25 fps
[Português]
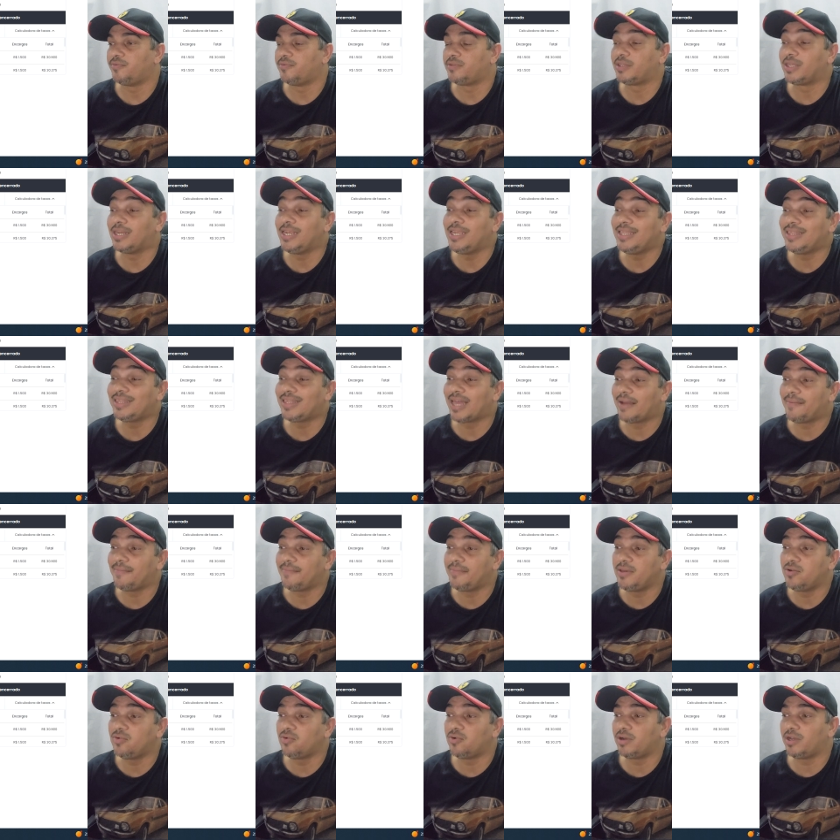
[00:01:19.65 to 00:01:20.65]

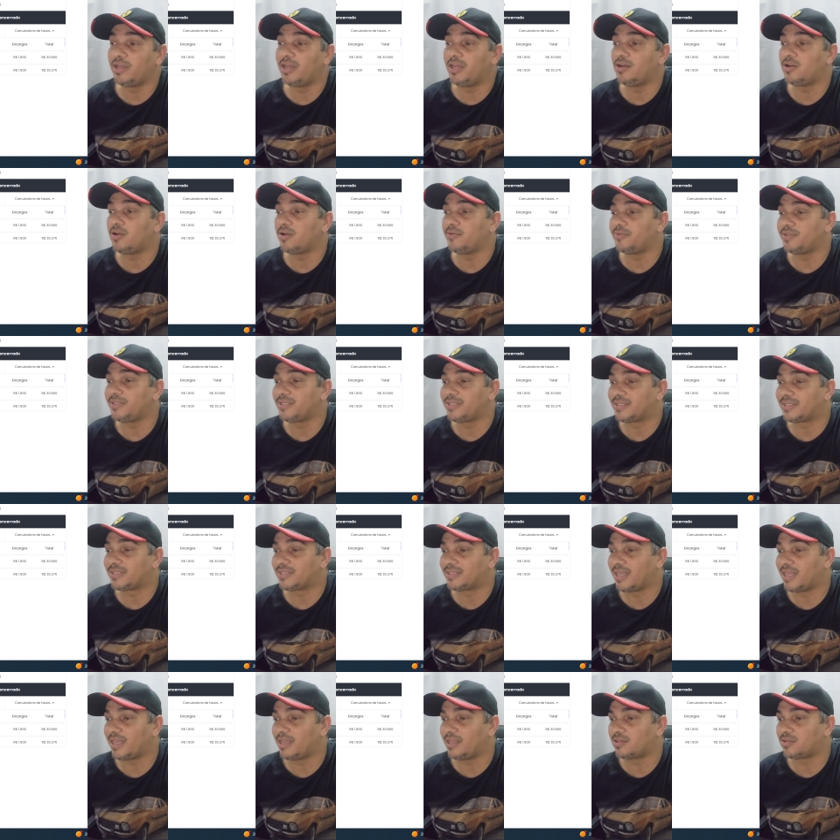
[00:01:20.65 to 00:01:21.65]

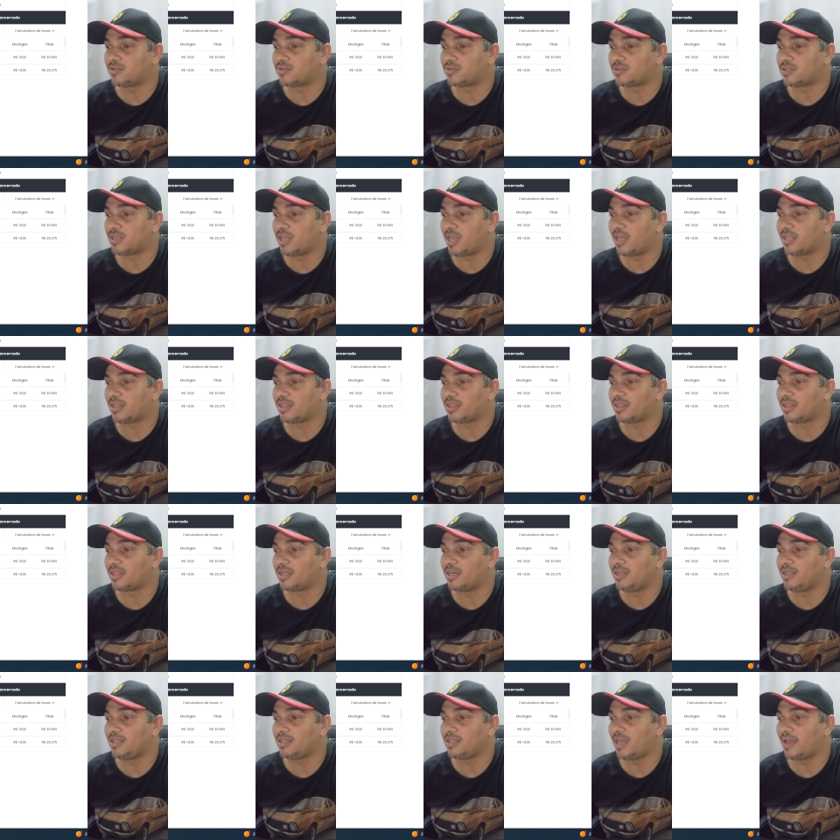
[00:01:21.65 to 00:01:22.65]
30.900, tá?
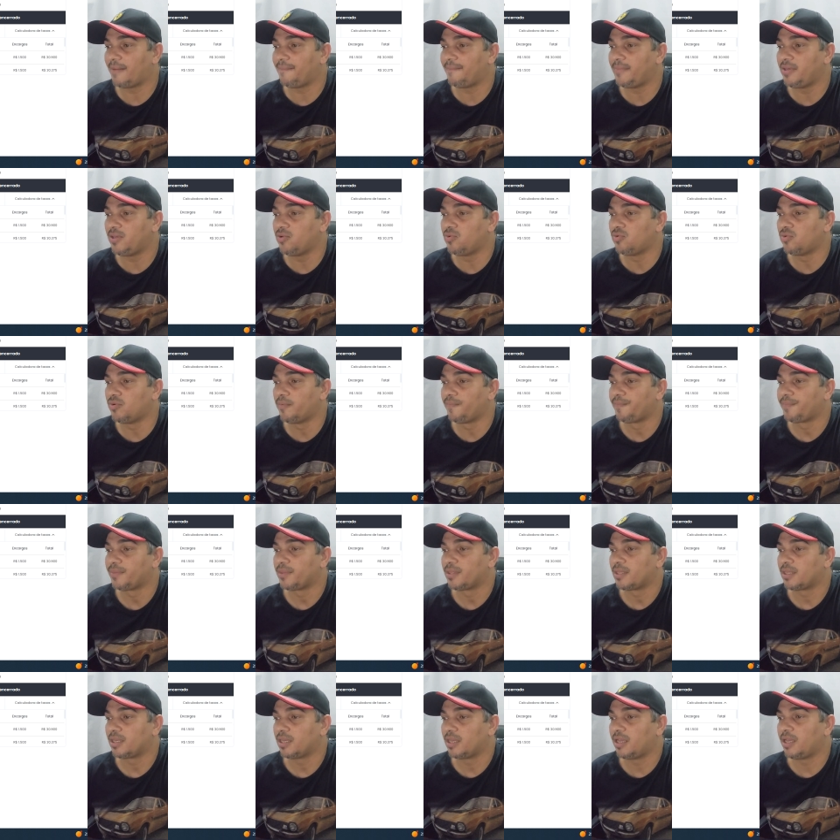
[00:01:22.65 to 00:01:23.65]

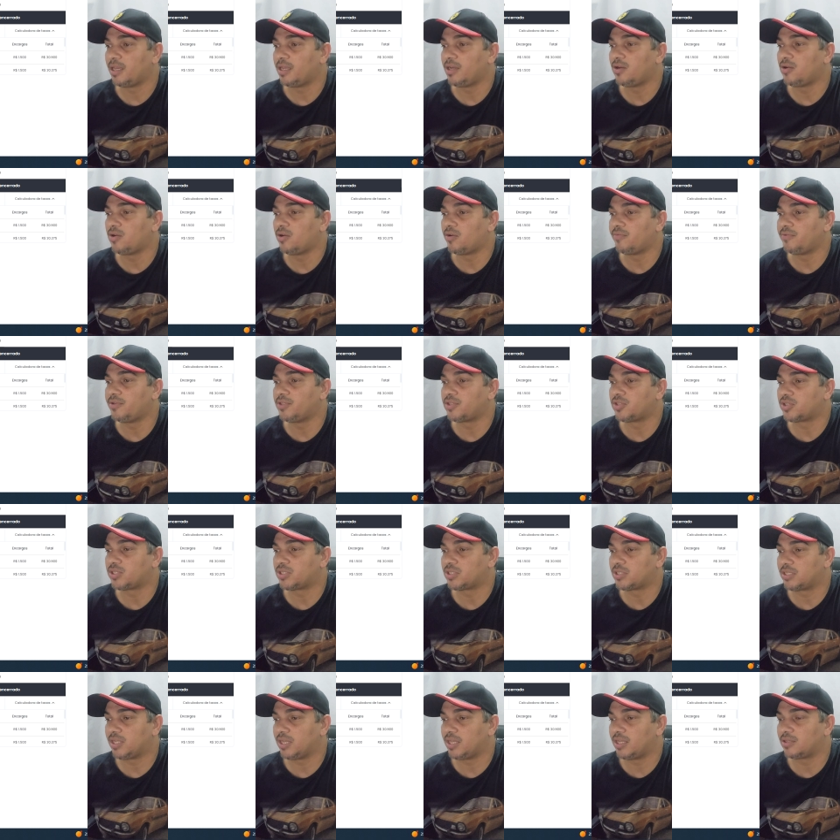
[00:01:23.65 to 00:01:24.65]

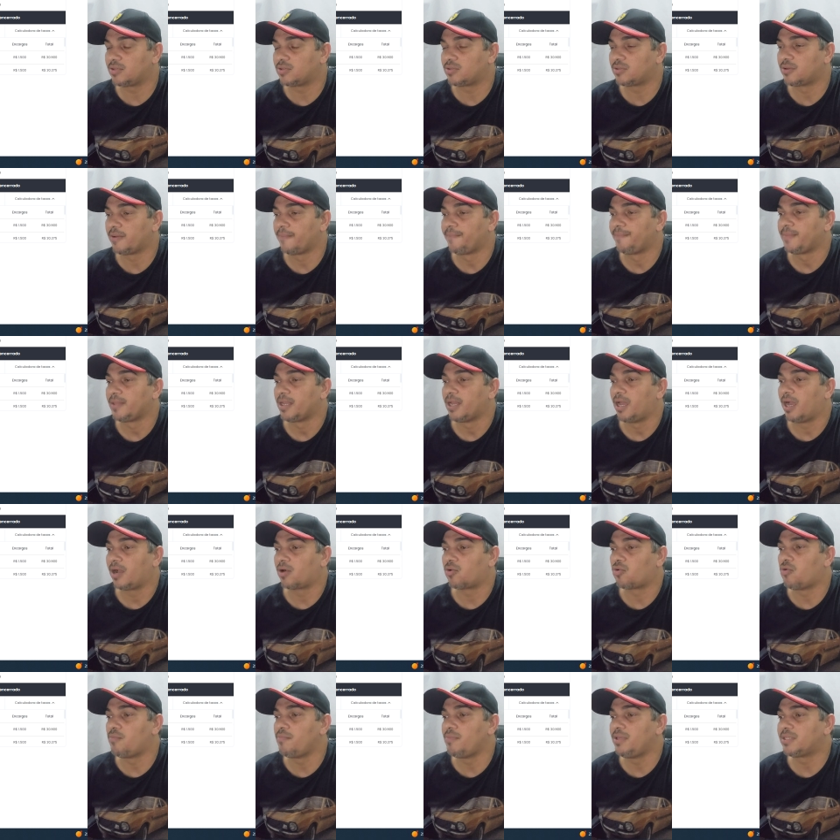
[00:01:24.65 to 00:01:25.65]
30.900. A
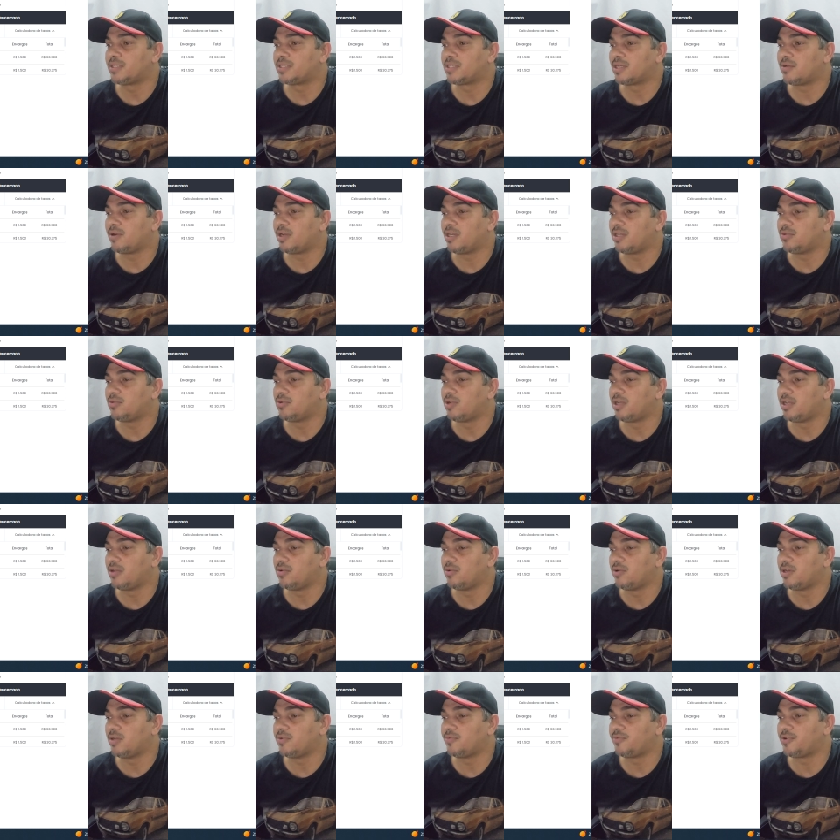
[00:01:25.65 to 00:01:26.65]
comissão aí do
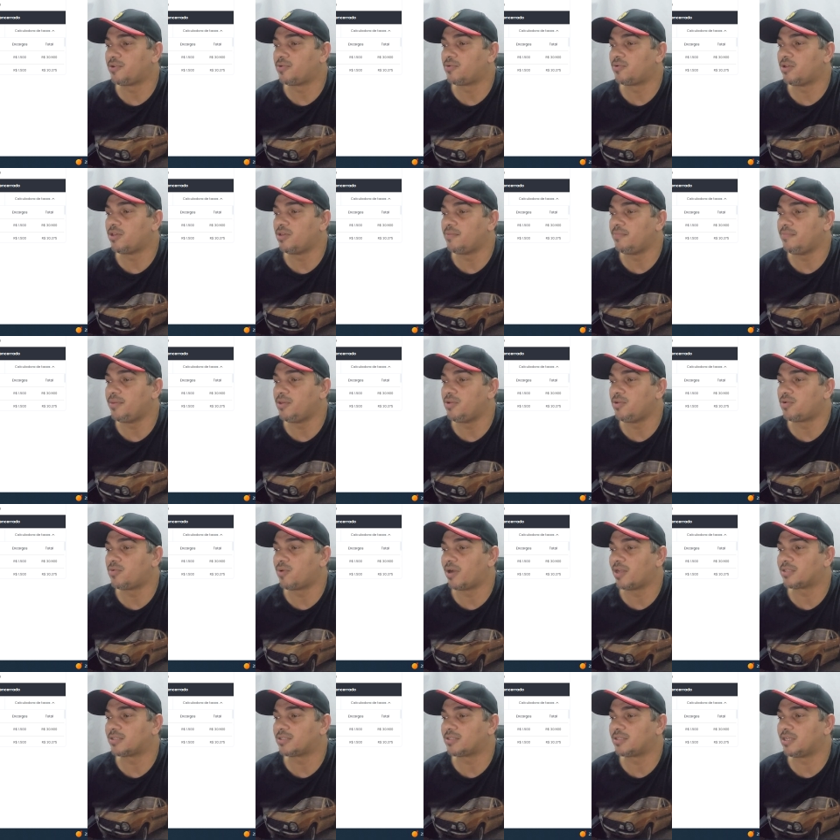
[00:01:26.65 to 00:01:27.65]
leiloeiro ficou em R$
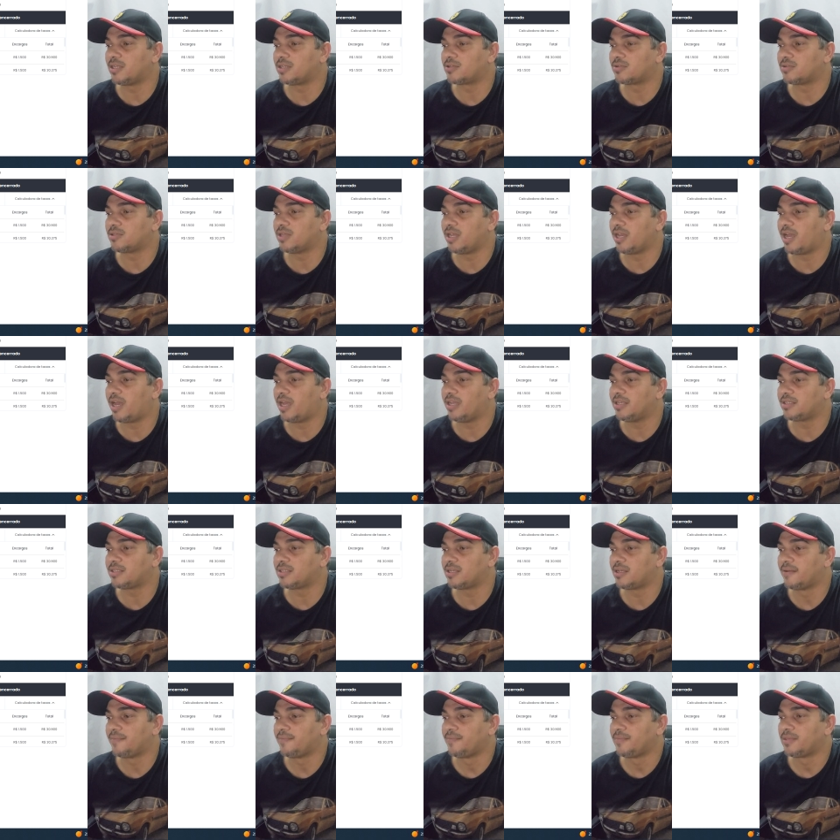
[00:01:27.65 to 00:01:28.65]

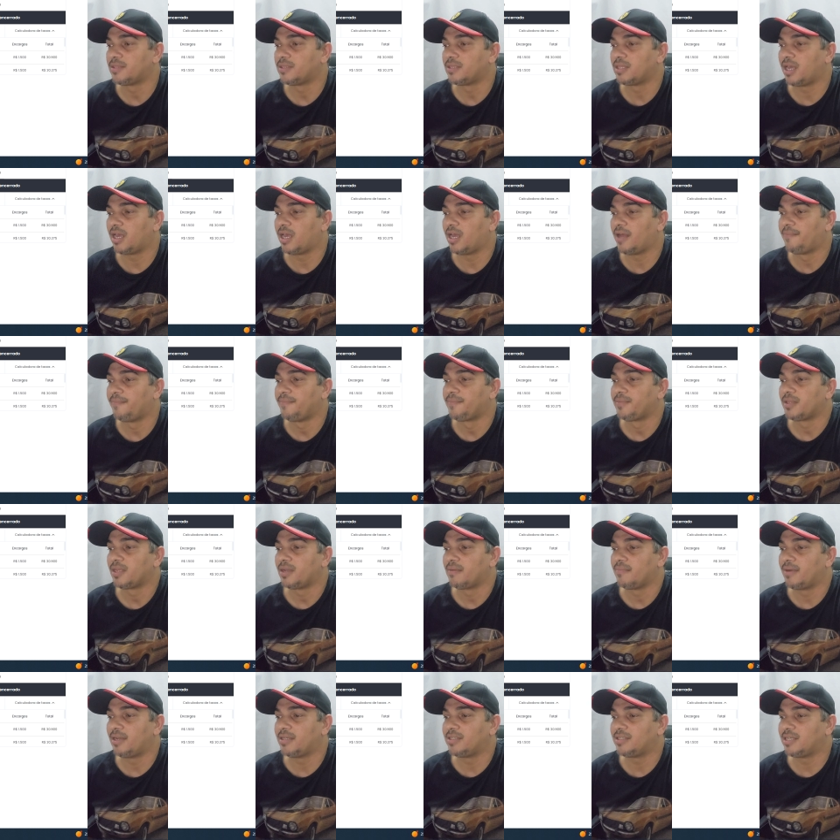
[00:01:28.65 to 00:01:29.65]
1.400, tá?
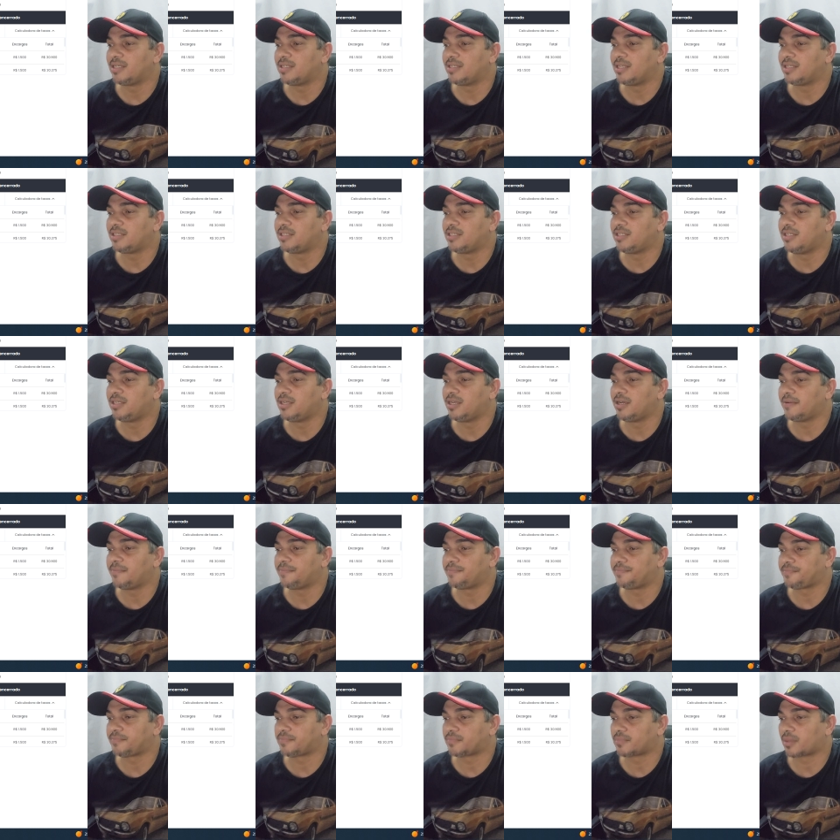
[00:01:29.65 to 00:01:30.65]
Mas ainda tinha
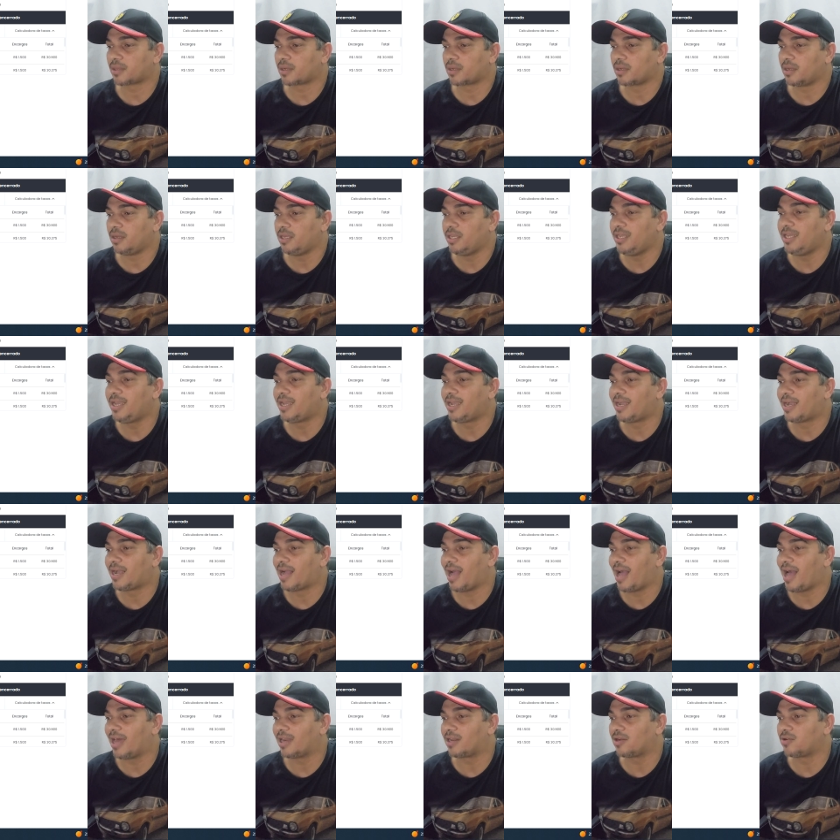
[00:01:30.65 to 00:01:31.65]

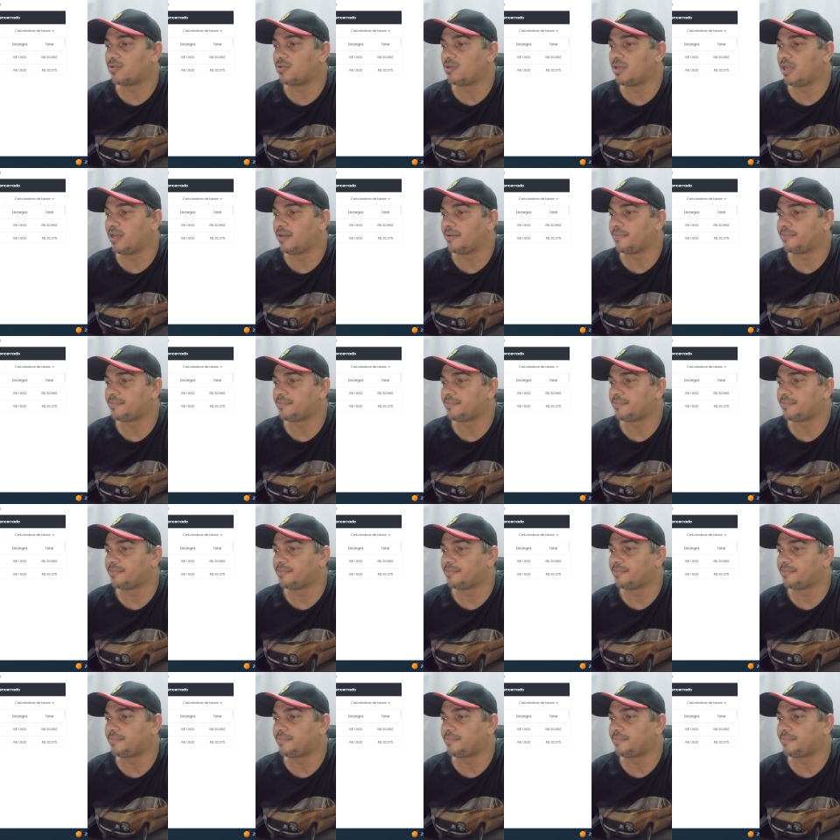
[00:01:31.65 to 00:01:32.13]
encargo, né?